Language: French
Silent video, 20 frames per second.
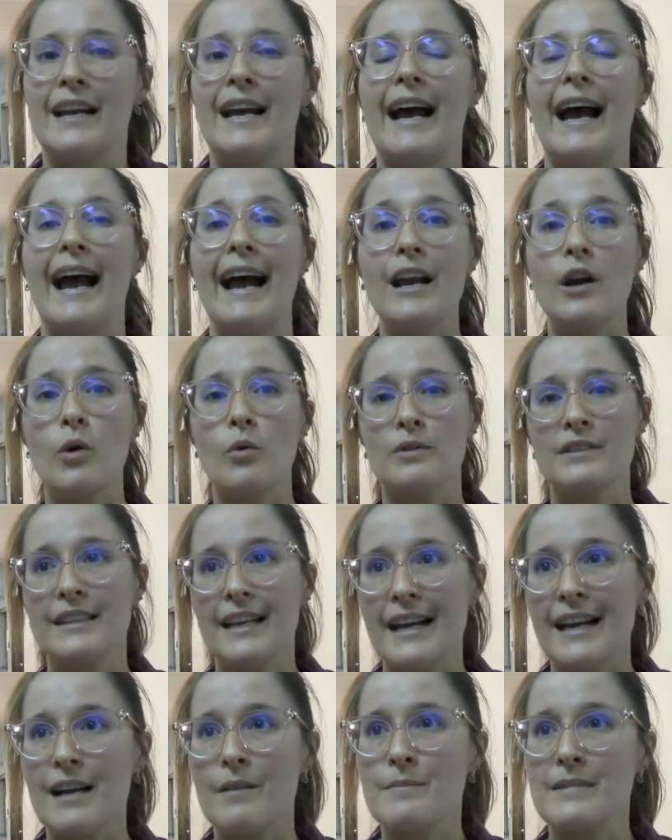À long
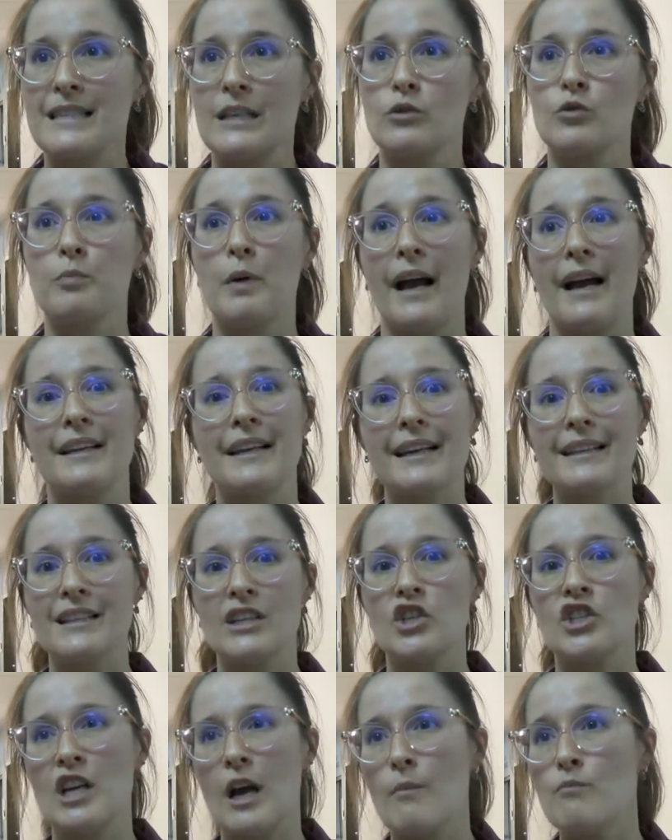terme, ça nous prendrait des
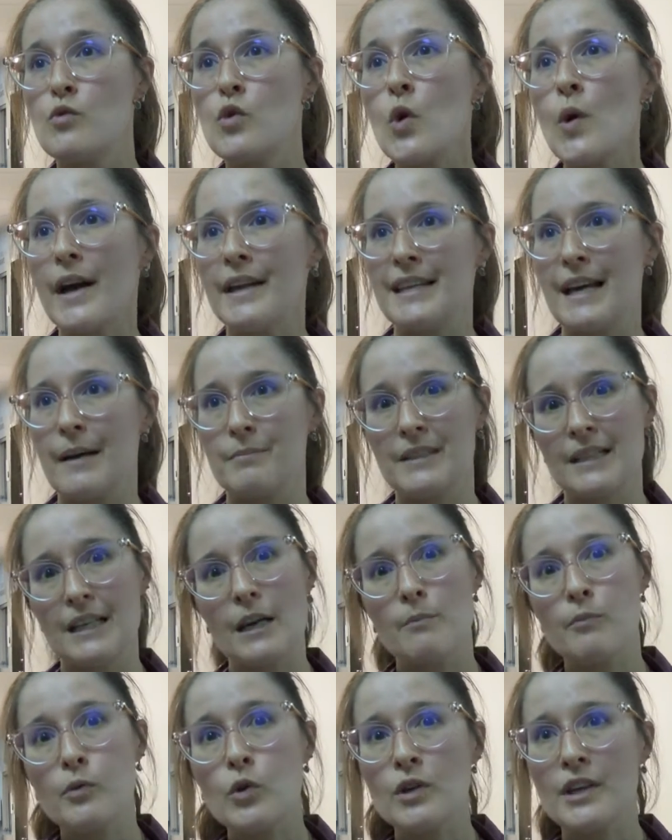champs mieux adaptés et
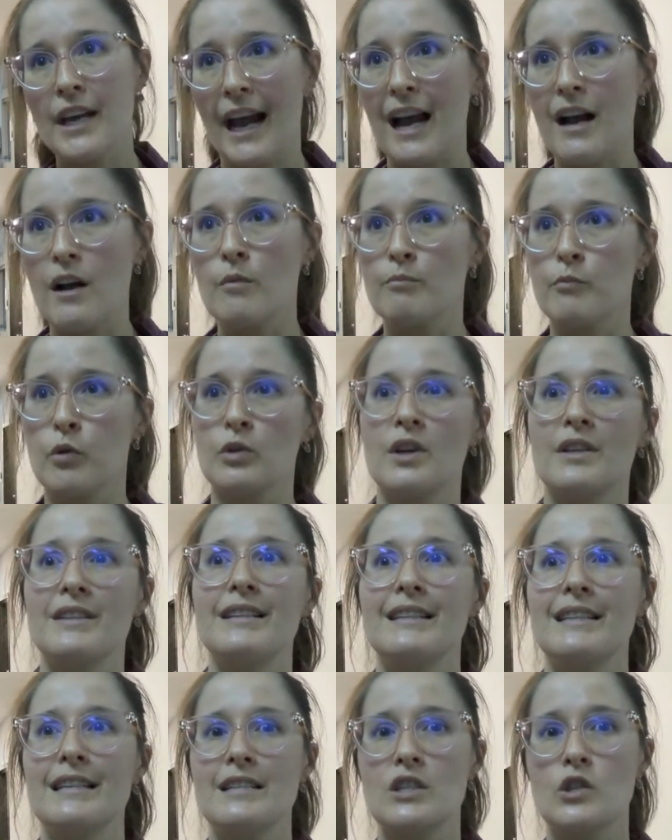plus grandes pour donner
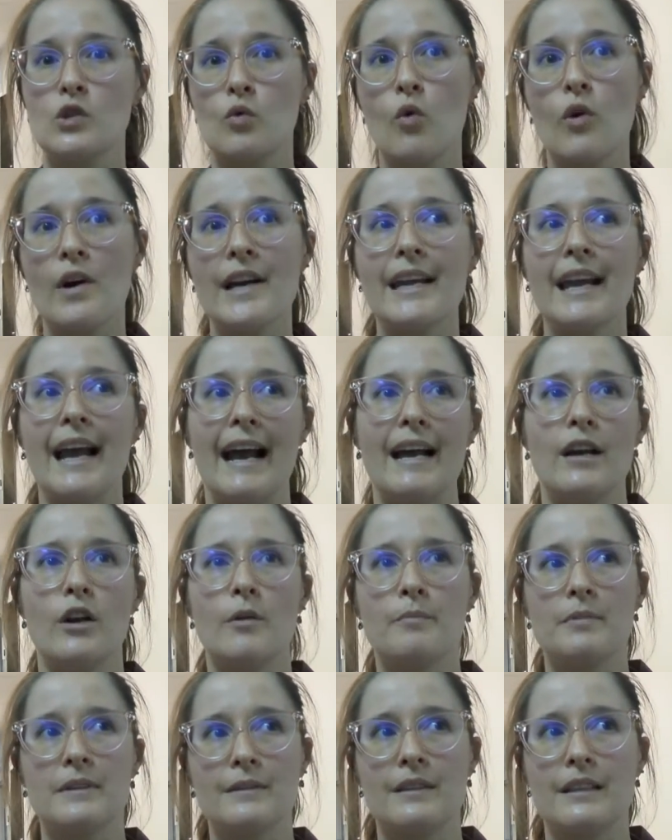des soins à
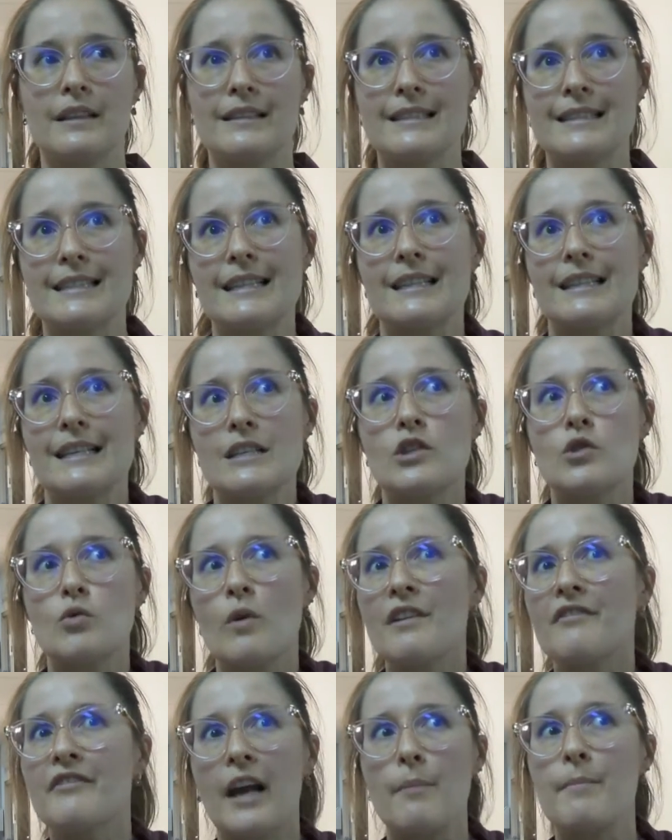l'hôpital des soins
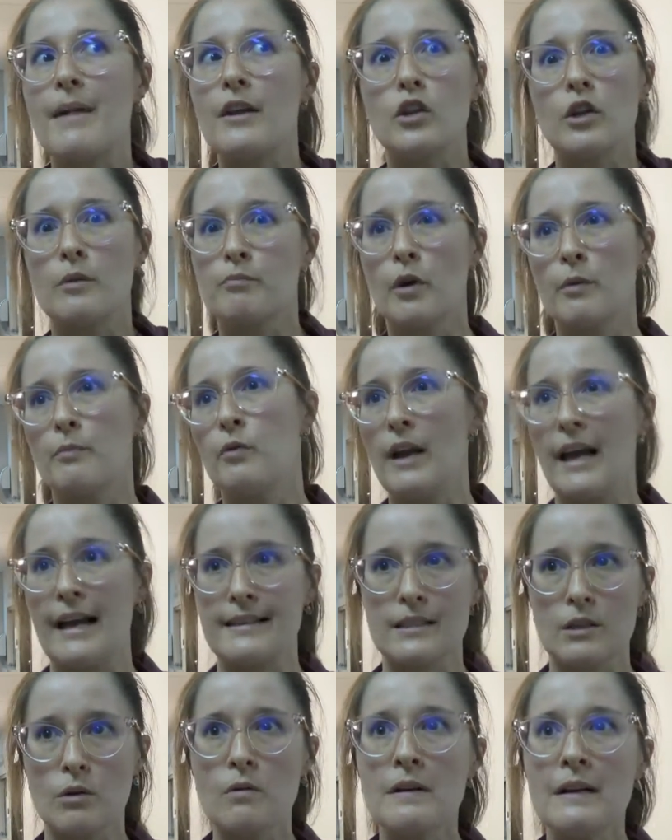vraiment à notre
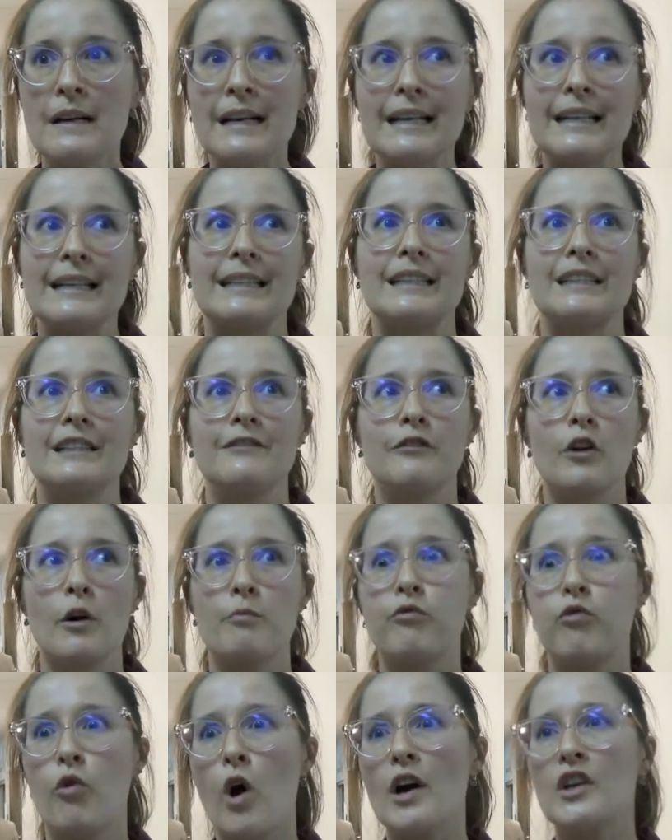population qui va
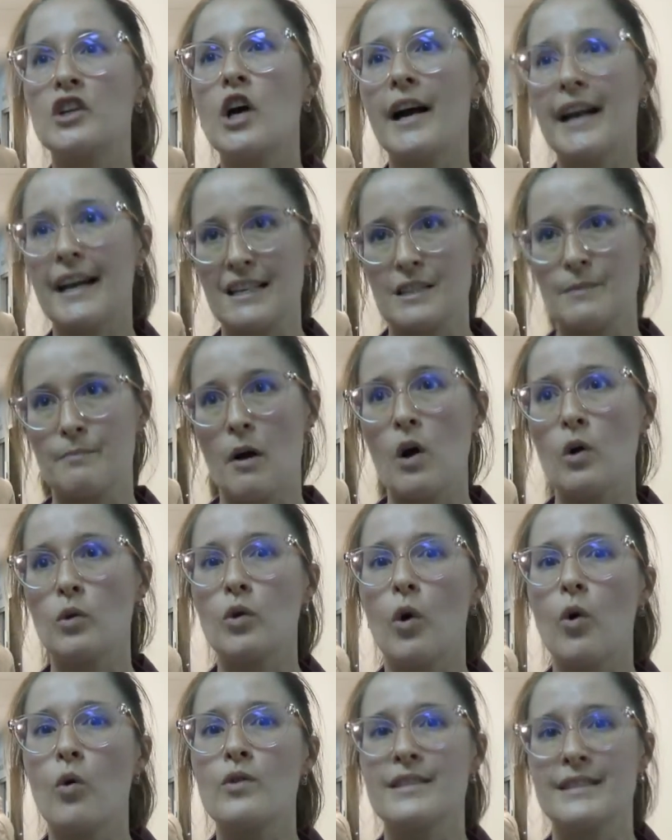pouvoir correspondre
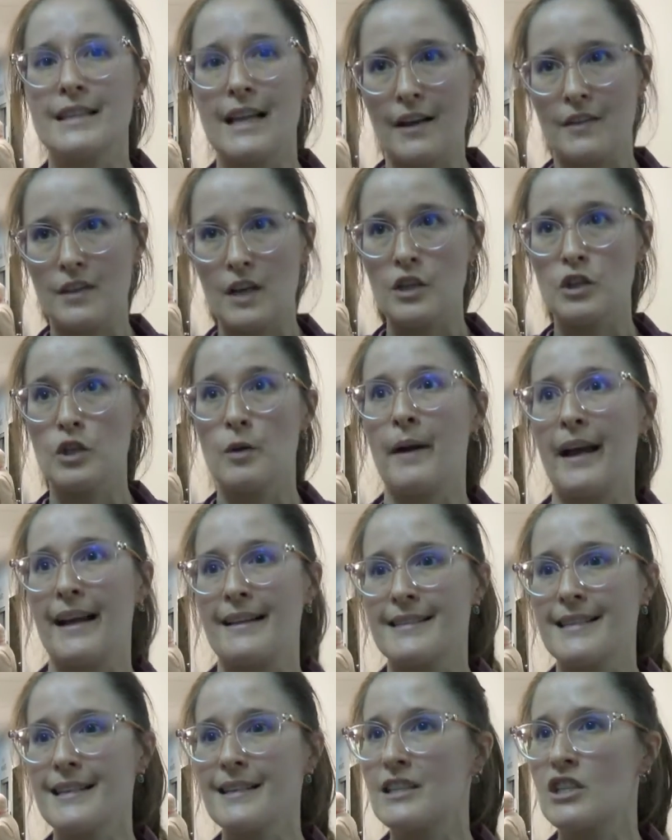aux standards de
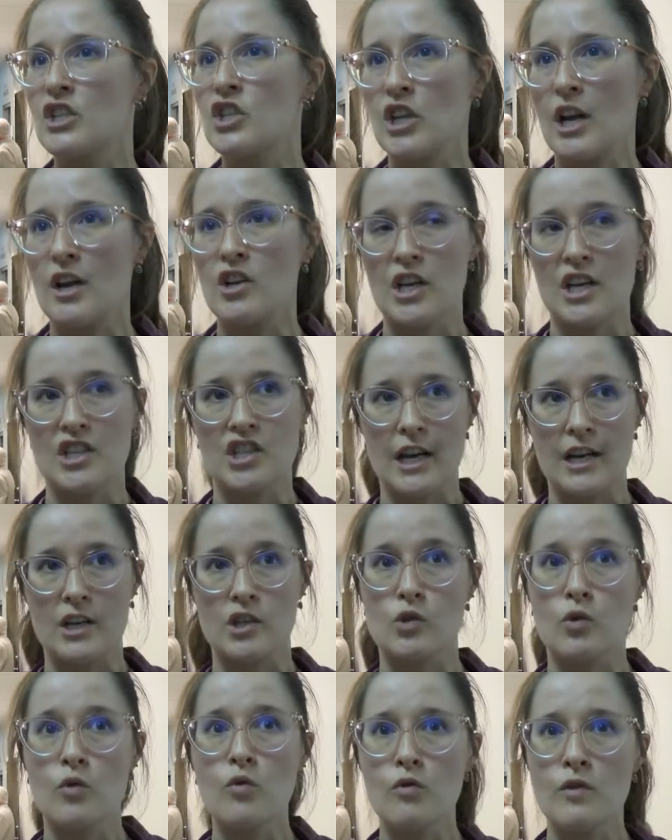pratique qui changent à chaque
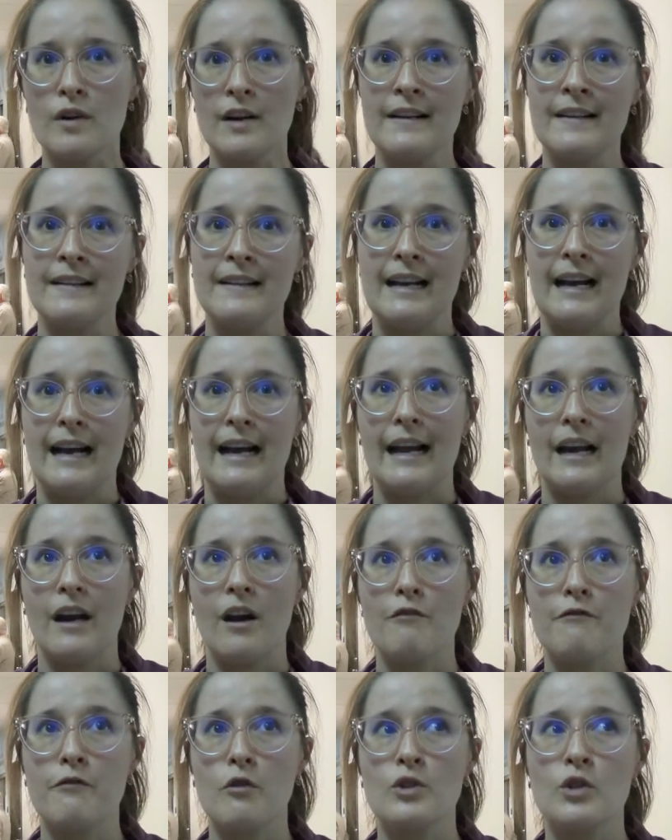jour. Alors,
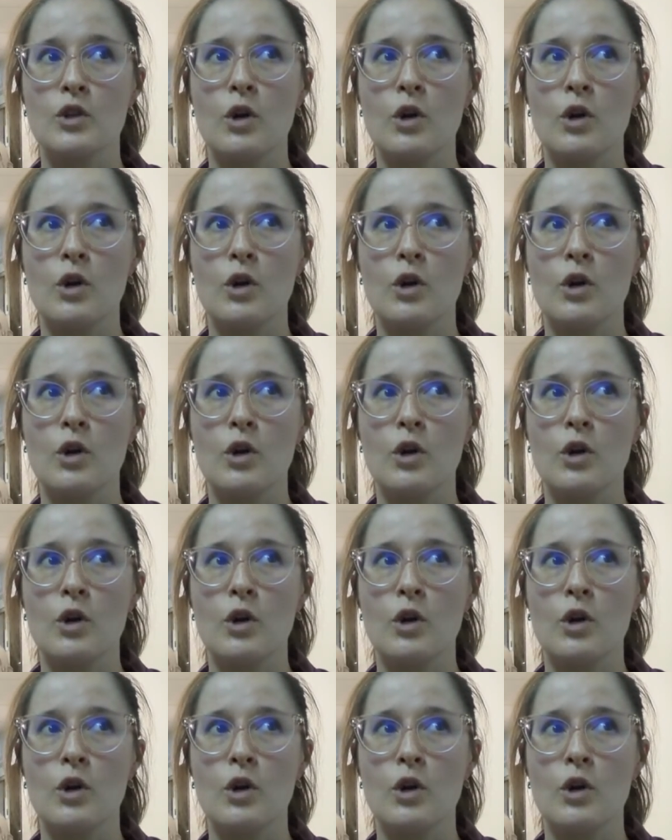il faut se